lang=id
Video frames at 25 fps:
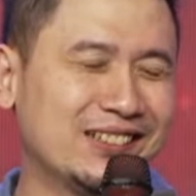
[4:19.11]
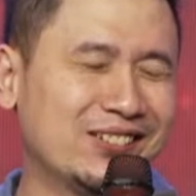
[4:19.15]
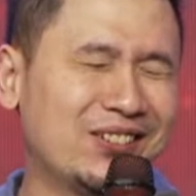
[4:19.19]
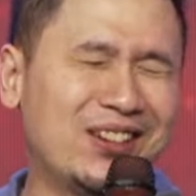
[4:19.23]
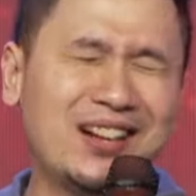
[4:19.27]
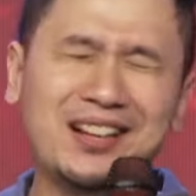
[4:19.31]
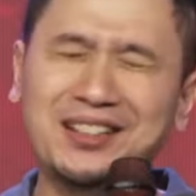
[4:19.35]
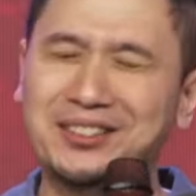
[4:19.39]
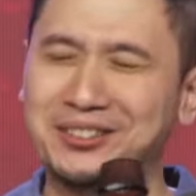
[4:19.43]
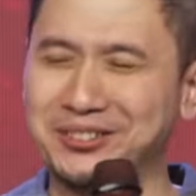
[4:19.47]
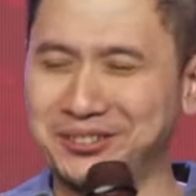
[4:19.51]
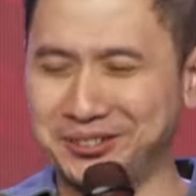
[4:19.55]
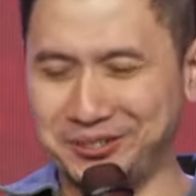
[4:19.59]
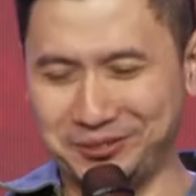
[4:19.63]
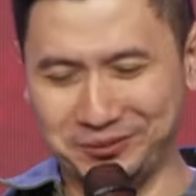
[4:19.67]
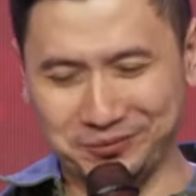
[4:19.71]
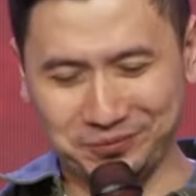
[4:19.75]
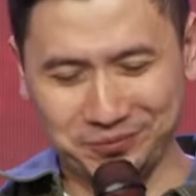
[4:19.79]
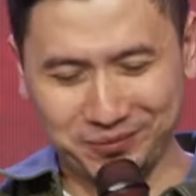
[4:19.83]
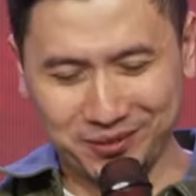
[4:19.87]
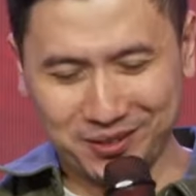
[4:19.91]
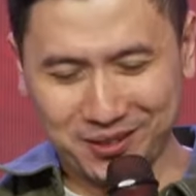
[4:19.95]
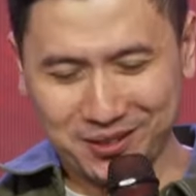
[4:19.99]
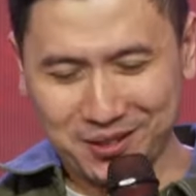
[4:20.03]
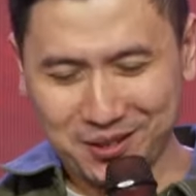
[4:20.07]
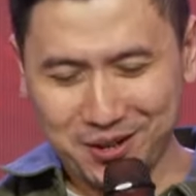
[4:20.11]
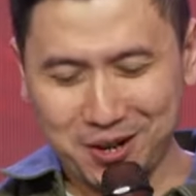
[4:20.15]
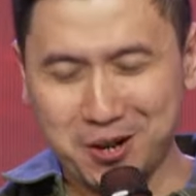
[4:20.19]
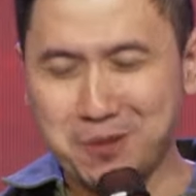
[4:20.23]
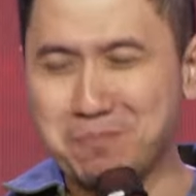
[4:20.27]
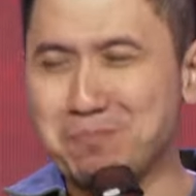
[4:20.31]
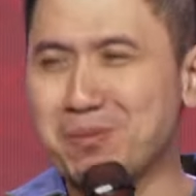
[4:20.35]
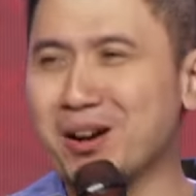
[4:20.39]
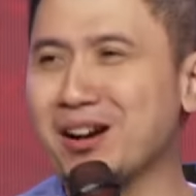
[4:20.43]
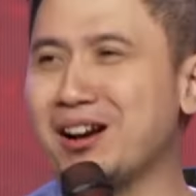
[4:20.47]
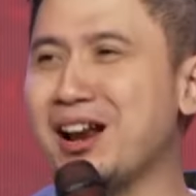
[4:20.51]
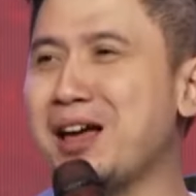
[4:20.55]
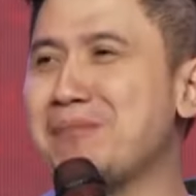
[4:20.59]
Wow.
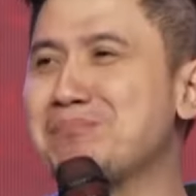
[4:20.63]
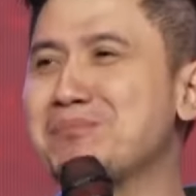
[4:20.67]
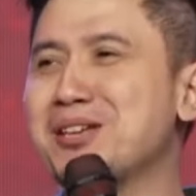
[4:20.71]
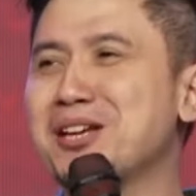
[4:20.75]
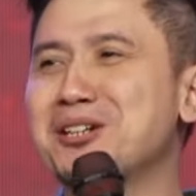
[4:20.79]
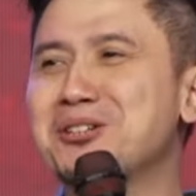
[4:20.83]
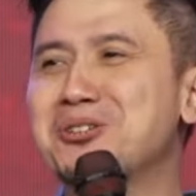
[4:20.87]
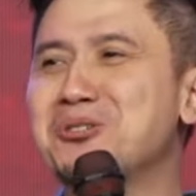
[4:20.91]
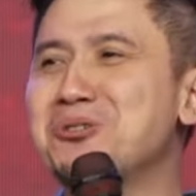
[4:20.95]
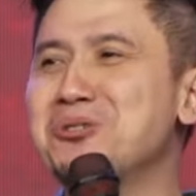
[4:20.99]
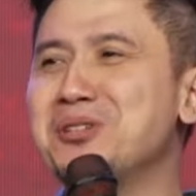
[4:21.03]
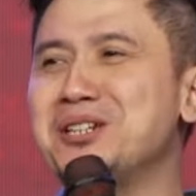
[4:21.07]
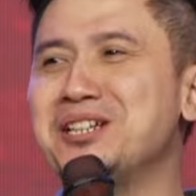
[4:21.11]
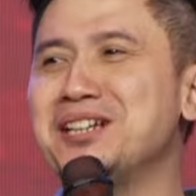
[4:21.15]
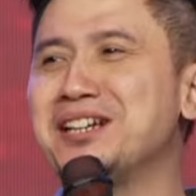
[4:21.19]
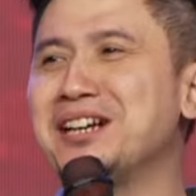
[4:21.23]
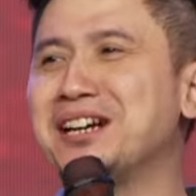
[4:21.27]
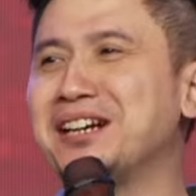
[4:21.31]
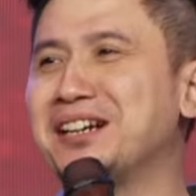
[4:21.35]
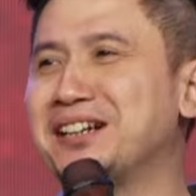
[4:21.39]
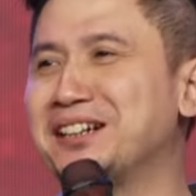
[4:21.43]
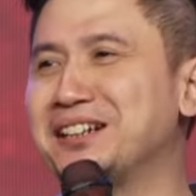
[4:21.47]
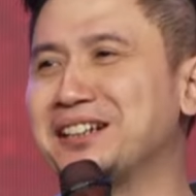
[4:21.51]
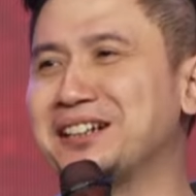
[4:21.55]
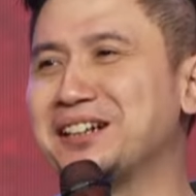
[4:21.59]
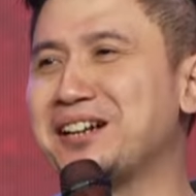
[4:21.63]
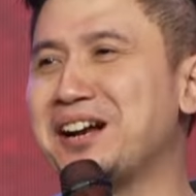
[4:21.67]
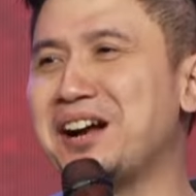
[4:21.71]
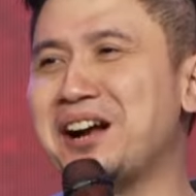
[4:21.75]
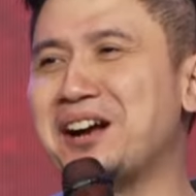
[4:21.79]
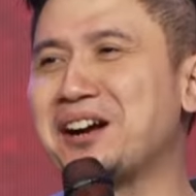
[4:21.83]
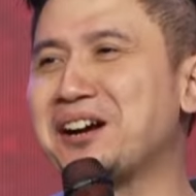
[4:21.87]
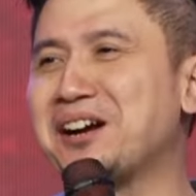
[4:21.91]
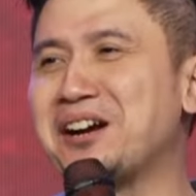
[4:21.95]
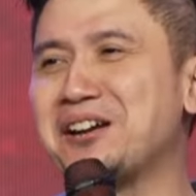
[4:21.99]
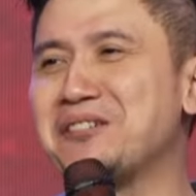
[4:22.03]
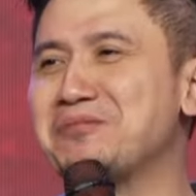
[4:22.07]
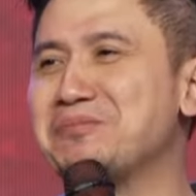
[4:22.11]
Gemerlapnya dunia nggak
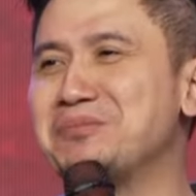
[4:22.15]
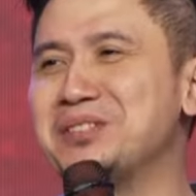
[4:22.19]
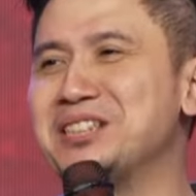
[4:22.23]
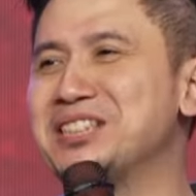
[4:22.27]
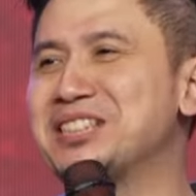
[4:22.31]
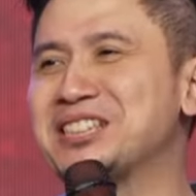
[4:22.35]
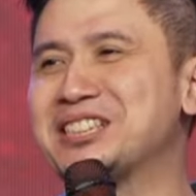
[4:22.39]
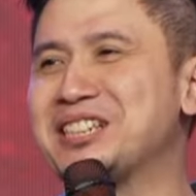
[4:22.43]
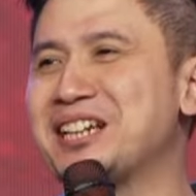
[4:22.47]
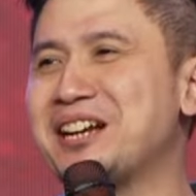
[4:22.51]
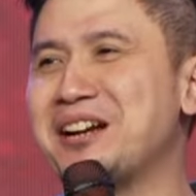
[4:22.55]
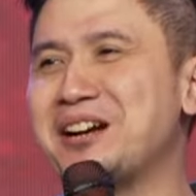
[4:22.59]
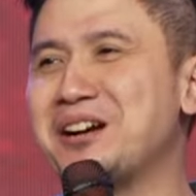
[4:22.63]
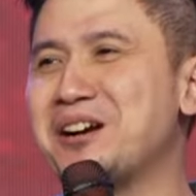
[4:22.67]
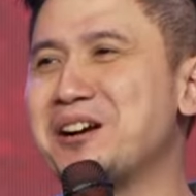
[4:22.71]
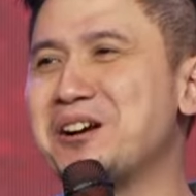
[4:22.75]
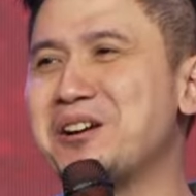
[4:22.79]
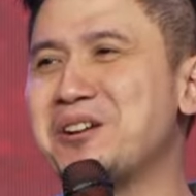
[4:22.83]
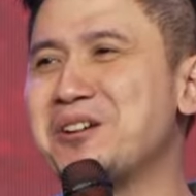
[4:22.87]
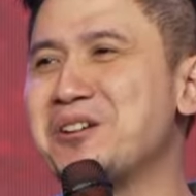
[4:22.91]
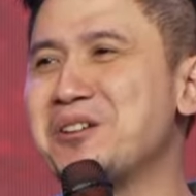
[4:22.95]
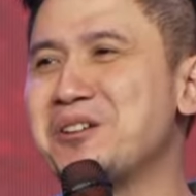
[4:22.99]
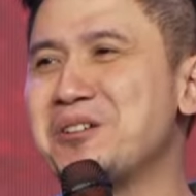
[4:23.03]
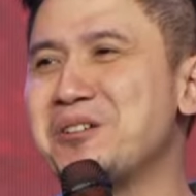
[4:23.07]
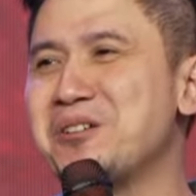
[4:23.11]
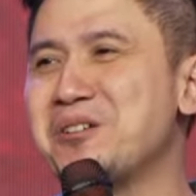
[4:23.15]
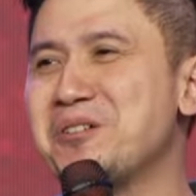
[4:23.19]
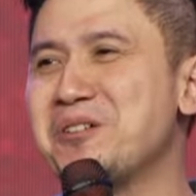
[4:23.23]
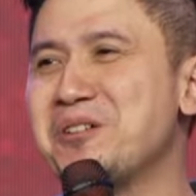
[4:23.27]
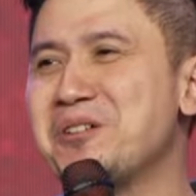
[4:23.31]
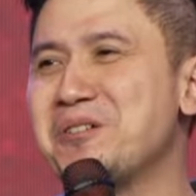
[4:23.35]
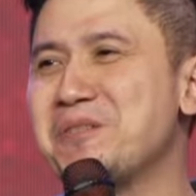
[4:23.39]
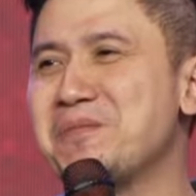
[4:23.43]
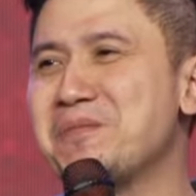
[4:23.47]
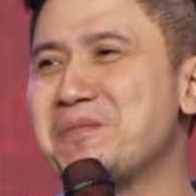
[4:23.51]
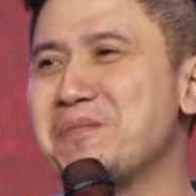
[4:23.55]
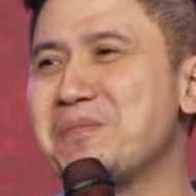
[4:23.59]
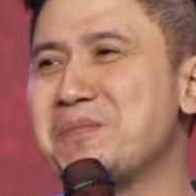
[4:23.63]
akan bisa
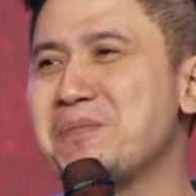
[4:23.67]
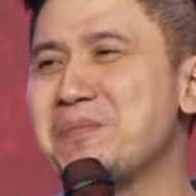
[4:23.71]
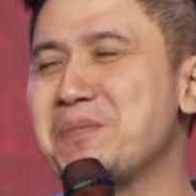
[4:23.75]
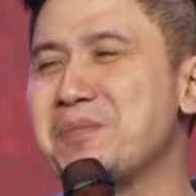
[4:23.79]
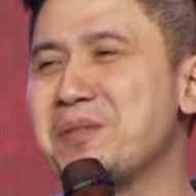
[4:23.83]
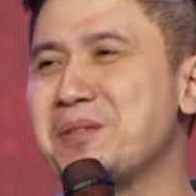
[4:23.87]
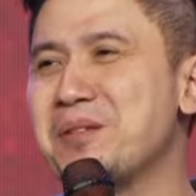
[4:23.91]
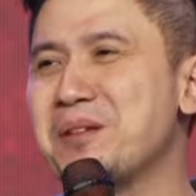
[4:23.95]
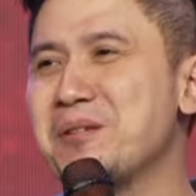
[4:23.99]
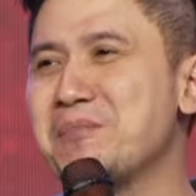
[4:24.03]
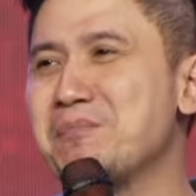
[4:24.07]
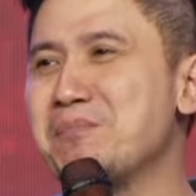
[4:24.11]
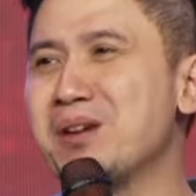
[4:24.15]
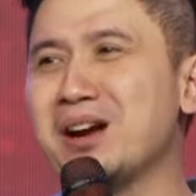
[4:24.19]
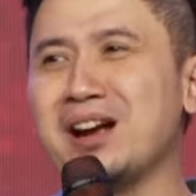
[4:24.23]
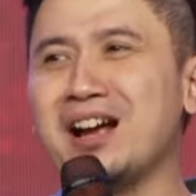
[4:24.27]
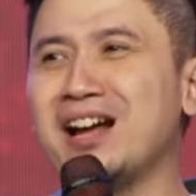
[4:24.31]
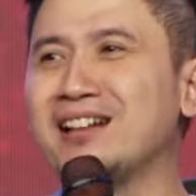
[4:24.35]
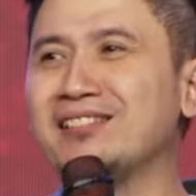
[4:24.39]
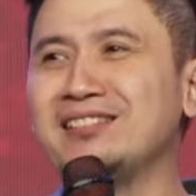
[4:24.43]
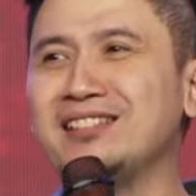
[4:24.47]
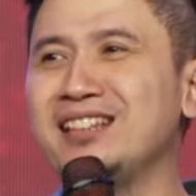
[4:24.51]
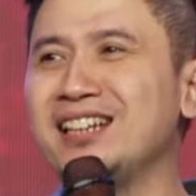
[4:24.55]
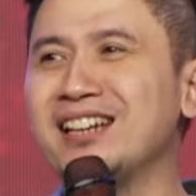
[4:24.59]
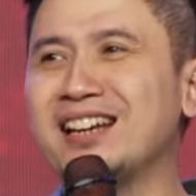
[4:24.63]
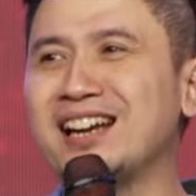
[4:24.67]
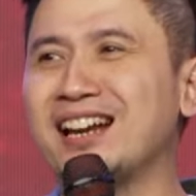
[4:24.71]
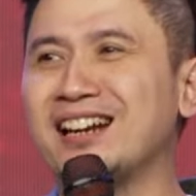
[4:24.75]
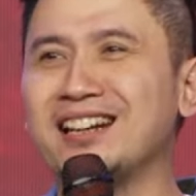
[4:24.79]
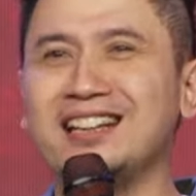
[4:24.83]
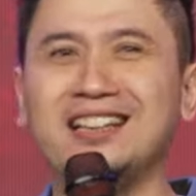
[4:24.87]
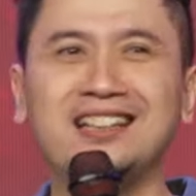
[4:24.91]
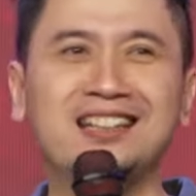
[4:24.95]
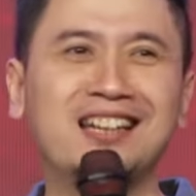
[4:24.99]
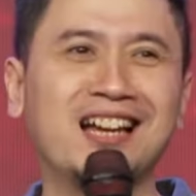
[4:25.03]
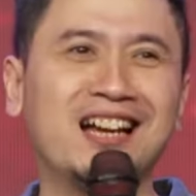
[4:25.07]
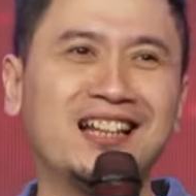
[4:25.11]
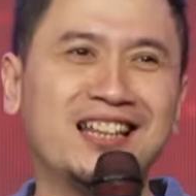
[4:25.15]
menggantikan
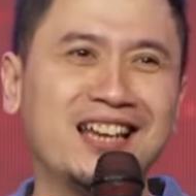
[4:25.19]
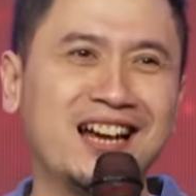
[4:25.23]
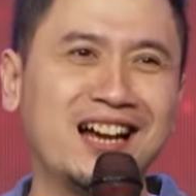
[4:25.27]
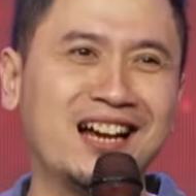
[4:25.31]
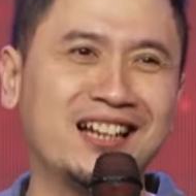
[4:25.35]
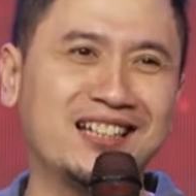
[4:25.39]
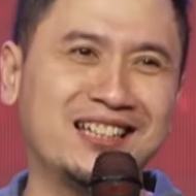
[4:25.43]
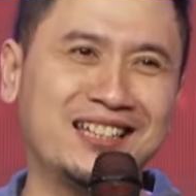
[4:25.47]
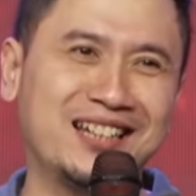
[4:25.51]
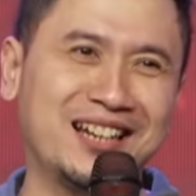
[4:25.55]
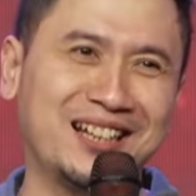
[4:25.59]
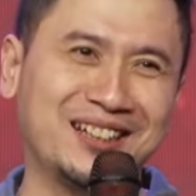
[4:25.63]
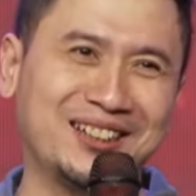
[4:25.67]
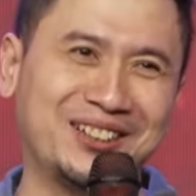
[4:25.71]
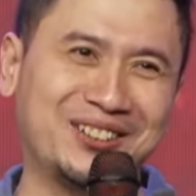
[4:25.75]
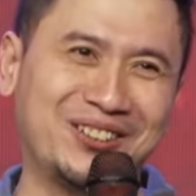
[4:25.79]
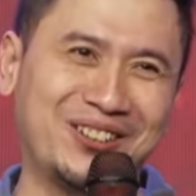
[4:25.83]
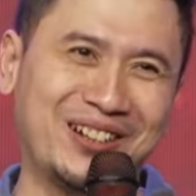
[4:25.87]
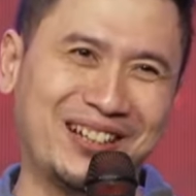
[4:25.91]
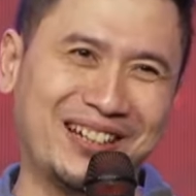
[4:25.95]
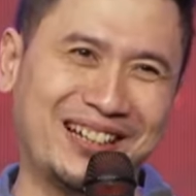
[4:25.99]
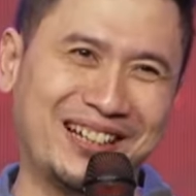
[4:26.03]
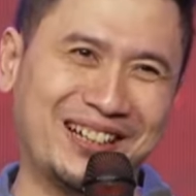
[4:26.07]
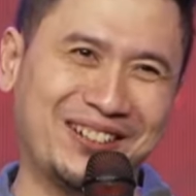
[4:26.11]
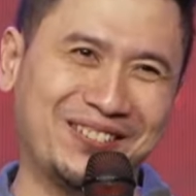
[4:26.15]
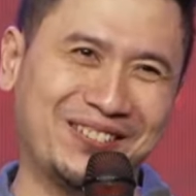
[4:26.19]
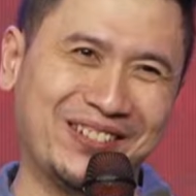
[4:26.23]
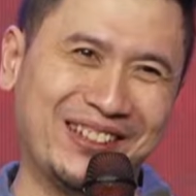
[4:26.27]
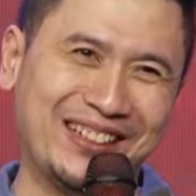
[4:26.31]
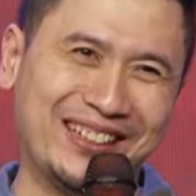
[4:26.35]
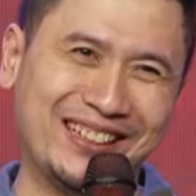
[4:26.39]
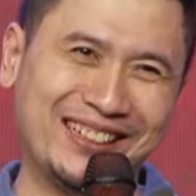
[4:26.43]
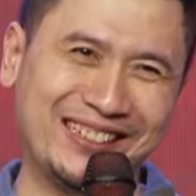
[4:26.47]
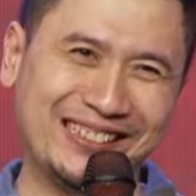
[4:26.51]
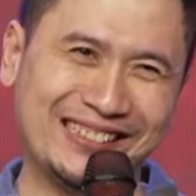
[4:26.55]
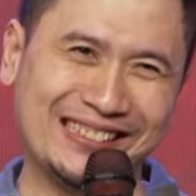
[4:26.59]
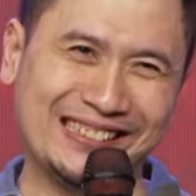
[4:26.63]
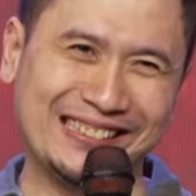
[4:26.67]
indahnya hadirat Tuhan. Amin.